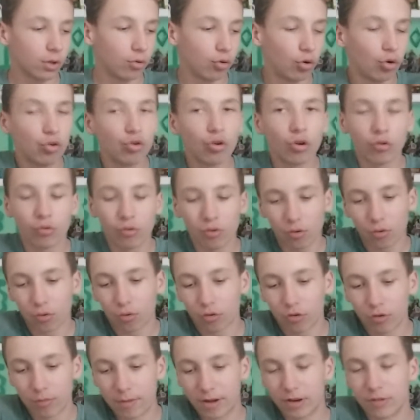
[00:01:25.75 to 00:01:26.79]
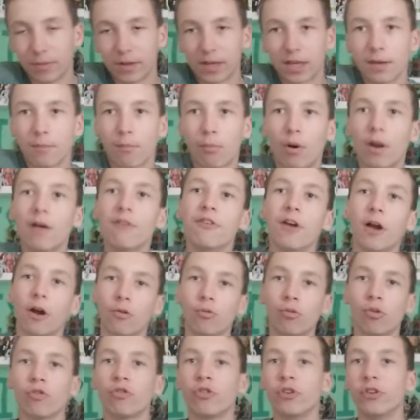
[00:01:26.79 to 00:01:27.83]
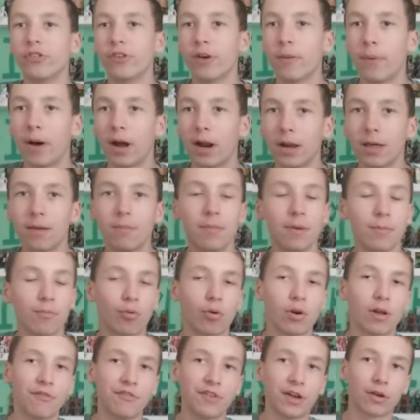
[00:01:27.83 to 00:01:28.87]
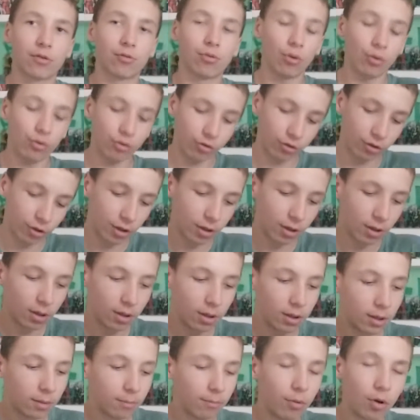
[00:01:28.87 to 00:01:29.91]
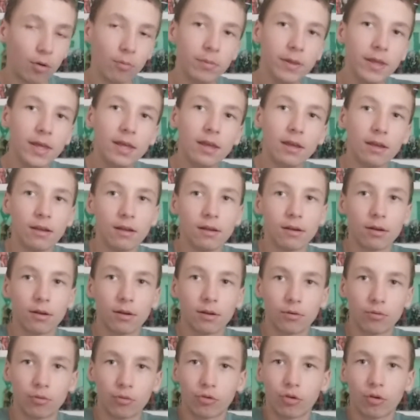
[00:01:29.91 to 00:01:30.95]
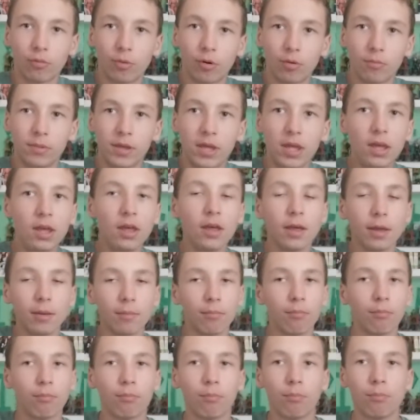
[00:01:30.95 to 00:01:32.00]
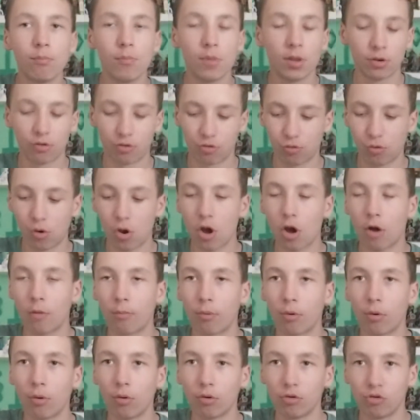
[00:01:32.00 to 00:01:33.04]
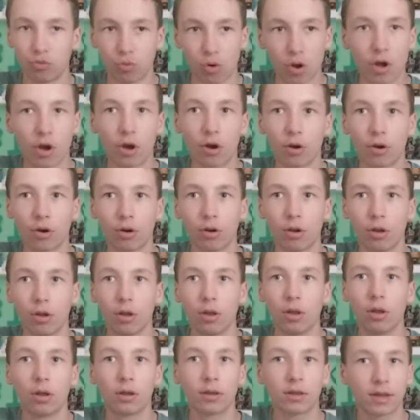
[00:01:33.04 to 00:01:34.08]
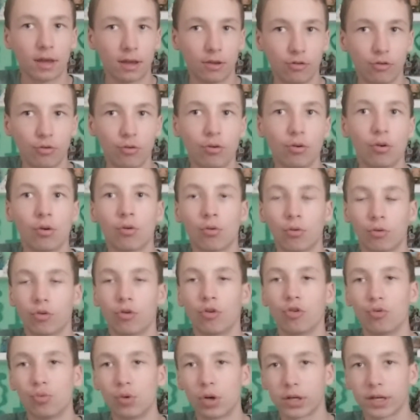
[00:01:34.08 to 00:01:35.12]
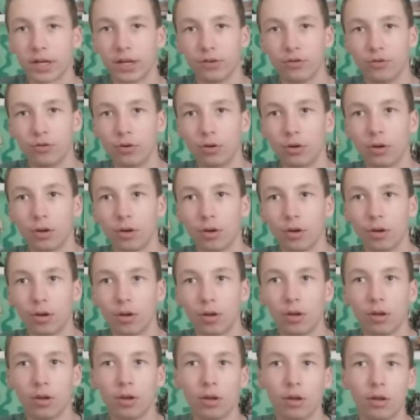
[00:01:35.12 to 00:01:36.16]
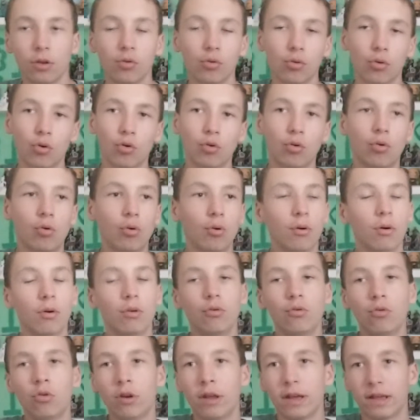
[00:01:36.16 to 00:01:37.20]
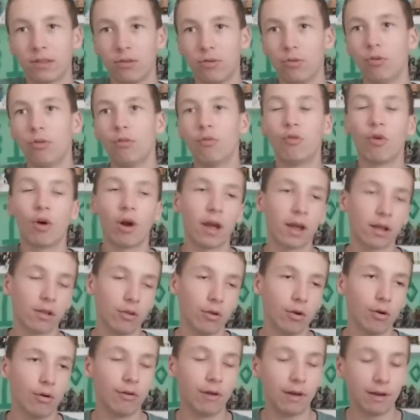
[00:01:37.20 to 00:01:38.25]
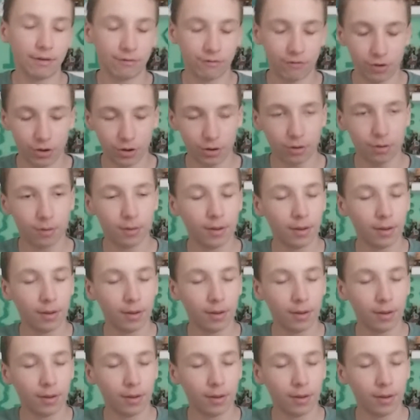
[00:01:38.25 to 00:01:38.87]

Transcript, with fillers: Aujourd'hui, en gros, ce matchmaking, pour la faire courte, j'en ai déjà parlé, mais pour la faire courte, Bambi contre Bambi, joueur, joueur casu contre joueur casu. Donc en gros, nul avec nul, fort avec, fort.